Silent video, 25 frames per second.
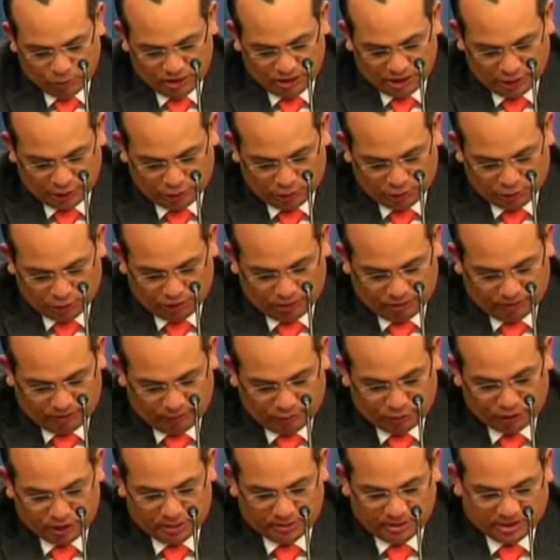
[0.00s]
Un sector
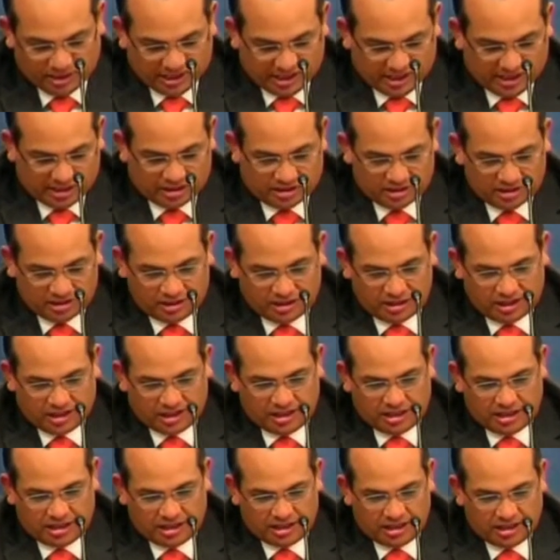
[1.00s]
fundamental
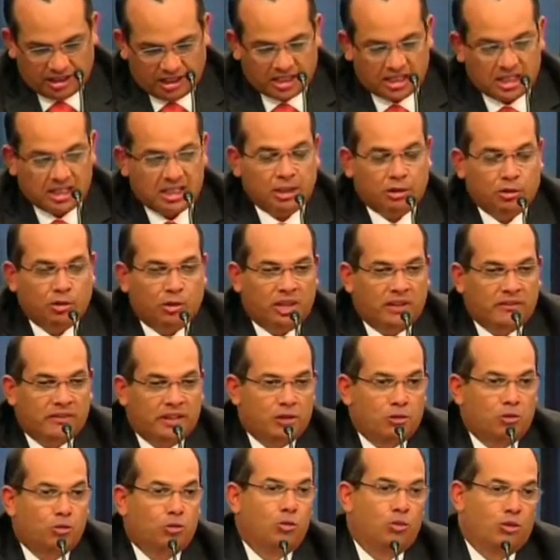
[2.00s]
eh, es el sector de
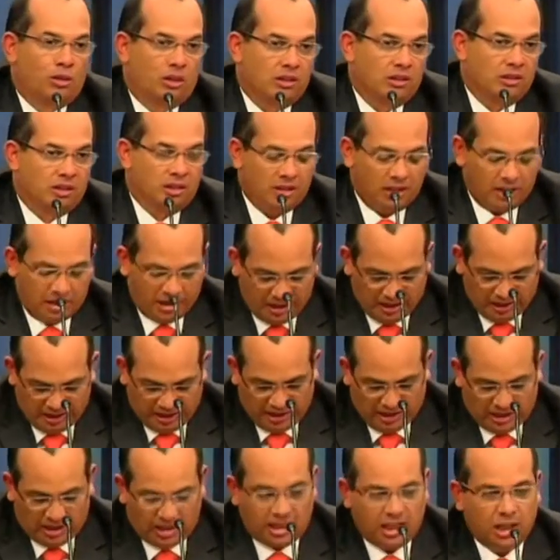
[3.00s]
infraestructura
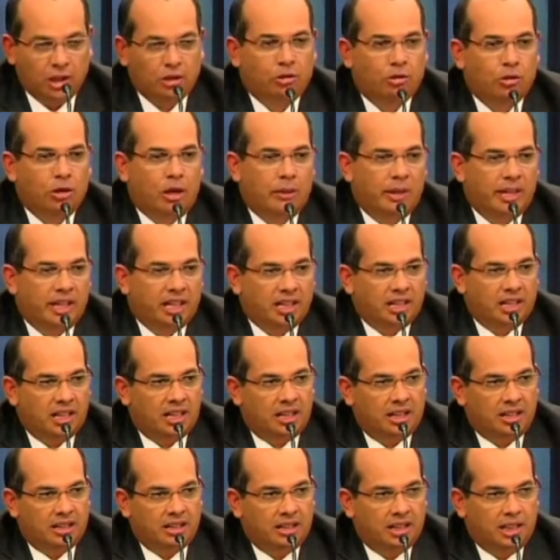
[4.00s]
y esto
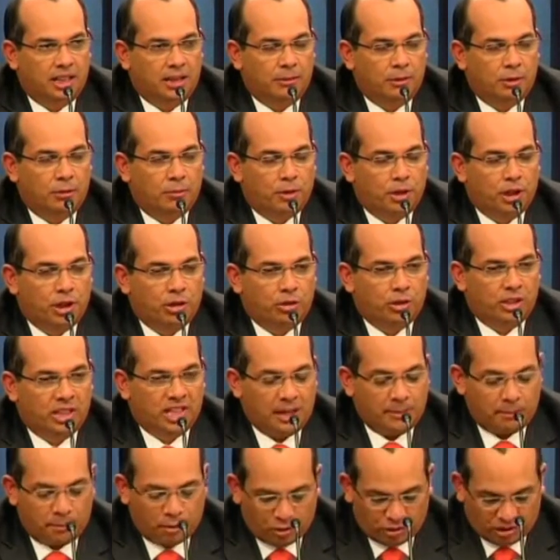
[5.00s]
abarca desde los proyectos
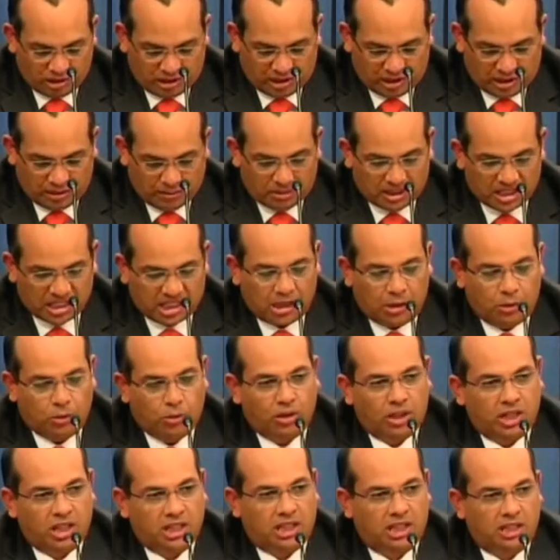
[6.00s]
de transporte
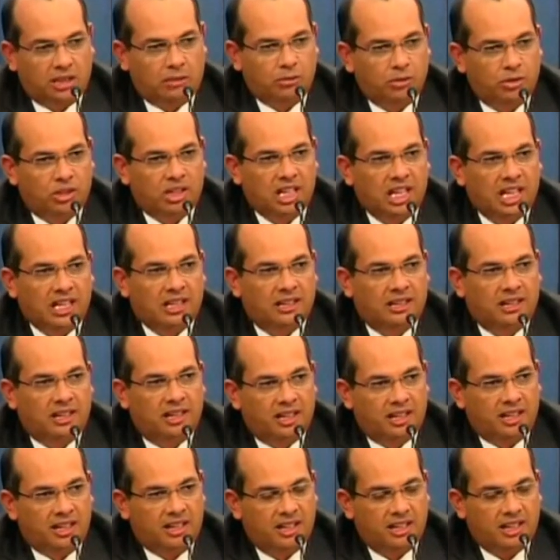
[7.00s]
masivo que tenemos en
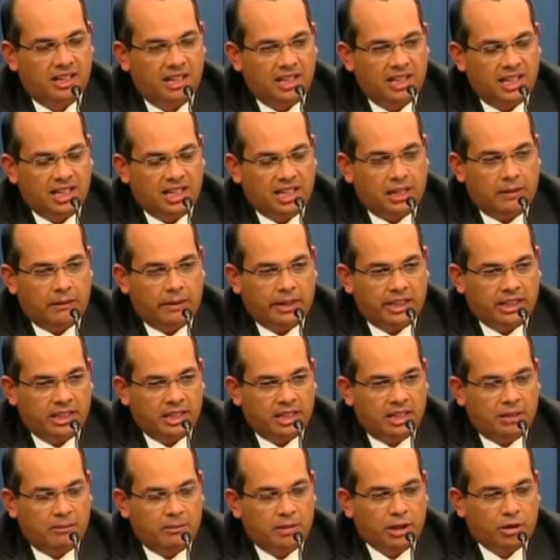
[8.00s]
cartera, que van
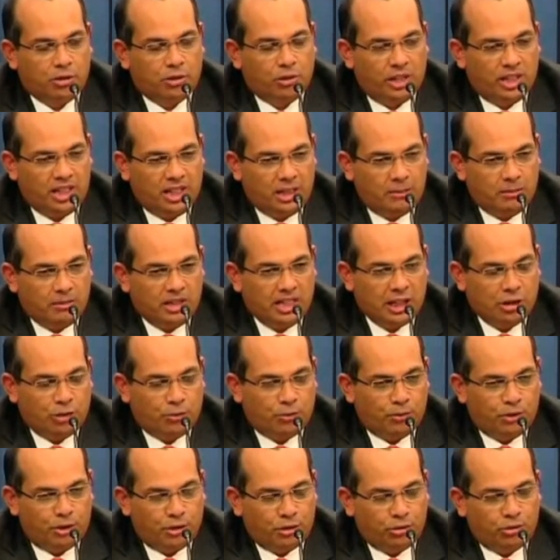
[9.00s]
desde el metro de Lima, el
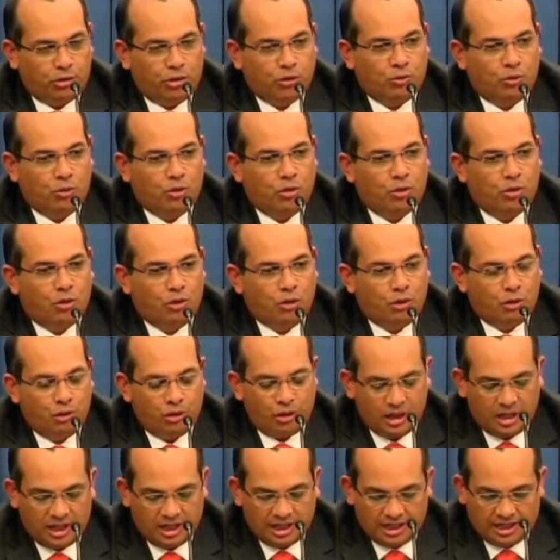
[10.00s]
aeropuerto de
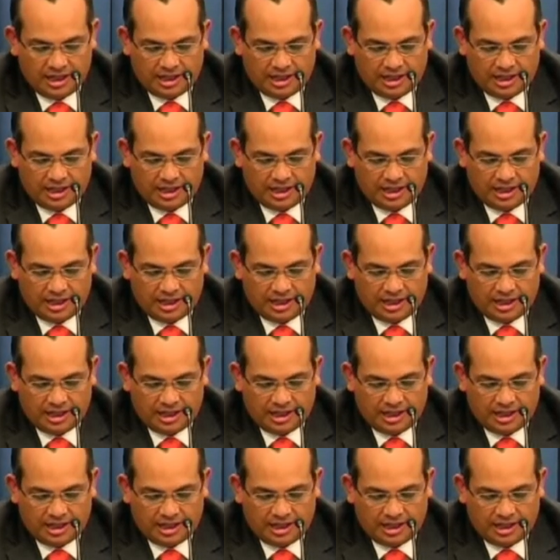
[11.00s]
Cusco,